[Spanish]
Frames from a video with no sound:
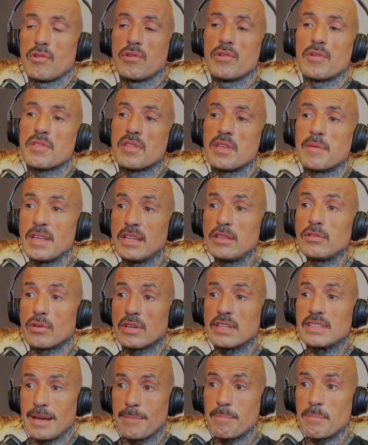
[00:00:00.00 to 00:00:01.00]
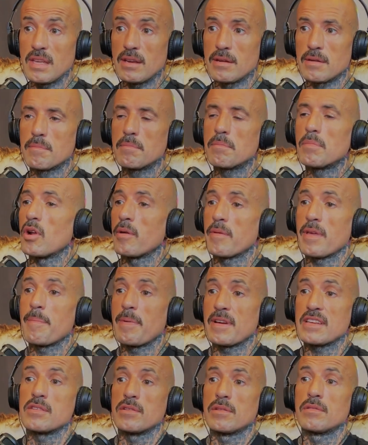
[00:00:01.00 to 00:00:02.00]
No solo conocimiento, que también,
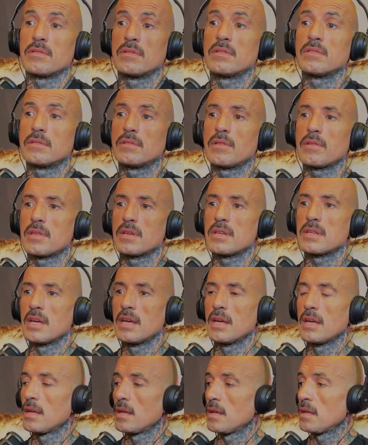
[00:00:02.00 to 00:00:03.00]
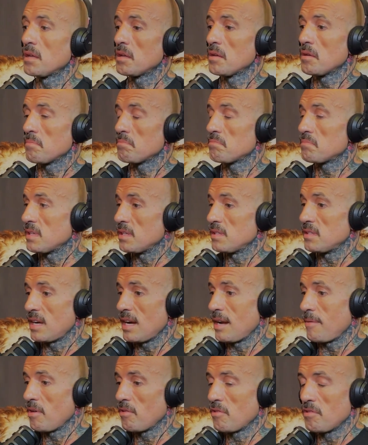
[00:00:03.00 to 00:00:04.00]
pero había pasión. Entonces,
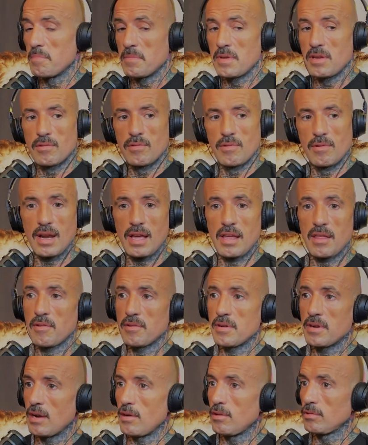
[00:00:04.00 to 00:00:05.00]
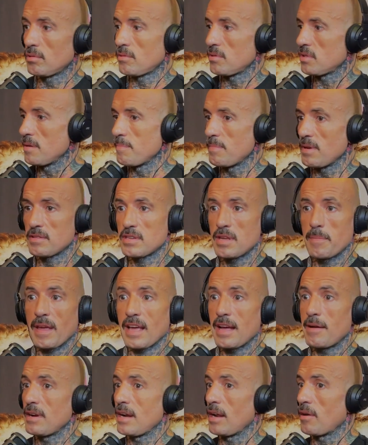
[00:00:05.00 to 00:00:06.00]
entrenaban conmigo en un lado, en el otro,
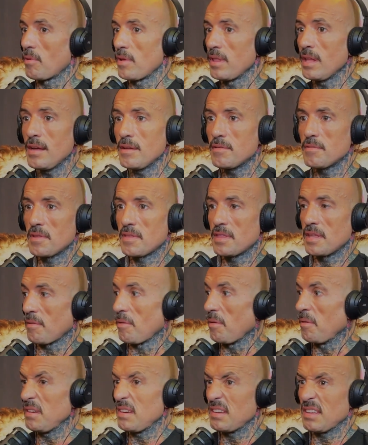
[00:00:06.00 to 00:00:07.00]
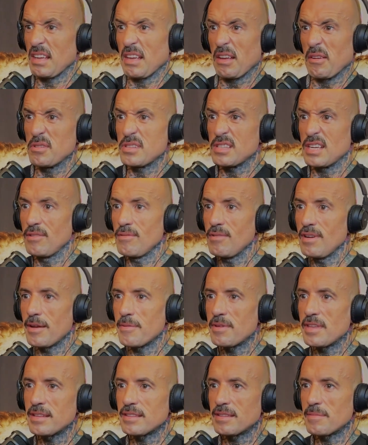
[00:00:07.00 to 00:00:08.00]
siempre se pegaban a rueda. Y yo decía, joder, qué
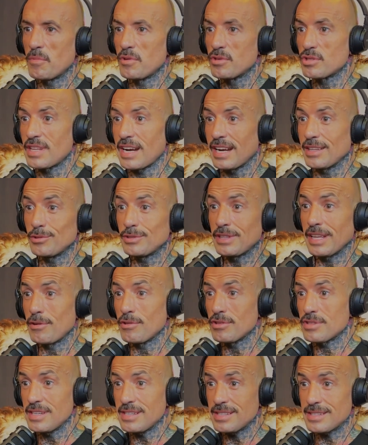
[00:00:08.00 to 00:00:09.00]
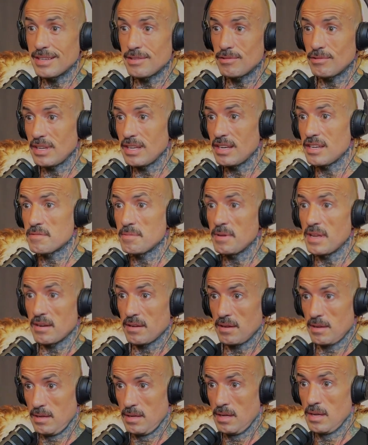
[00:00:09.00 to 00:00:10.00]
cosa, ¿no? La vida mostrándote cosas que no
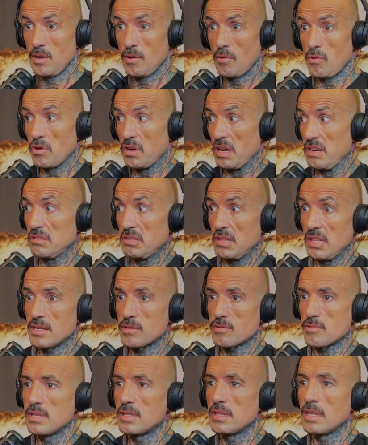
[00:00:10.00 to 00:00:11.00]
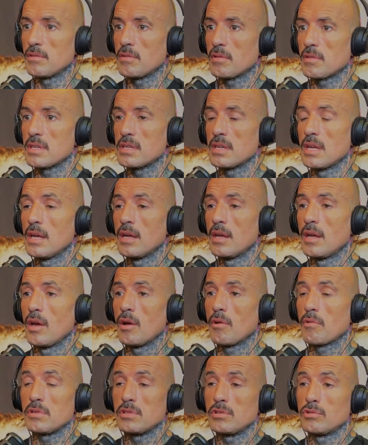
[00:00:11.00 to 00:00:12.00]
quieres ver o que no te das cuenta. Entonces,
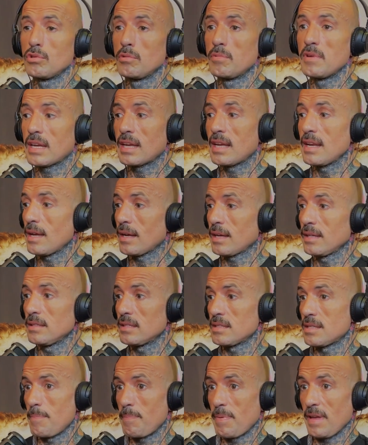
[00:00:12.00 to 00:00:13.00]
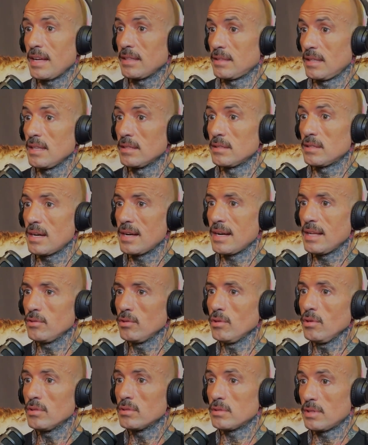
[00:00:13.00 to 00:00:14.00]
cuando tú veas que la gente se pega a ti
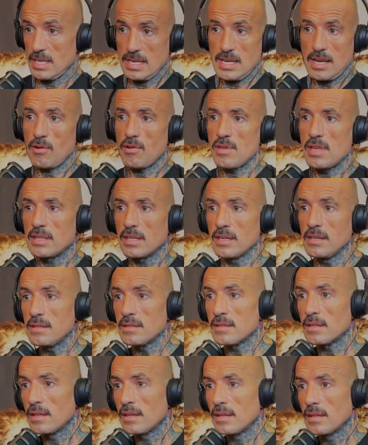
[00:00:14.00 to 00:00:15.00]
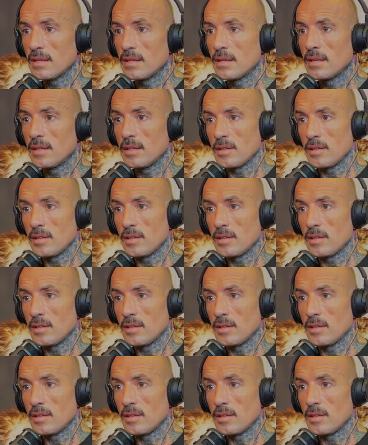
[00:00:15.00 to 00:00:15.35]
entrenando, desarrollate.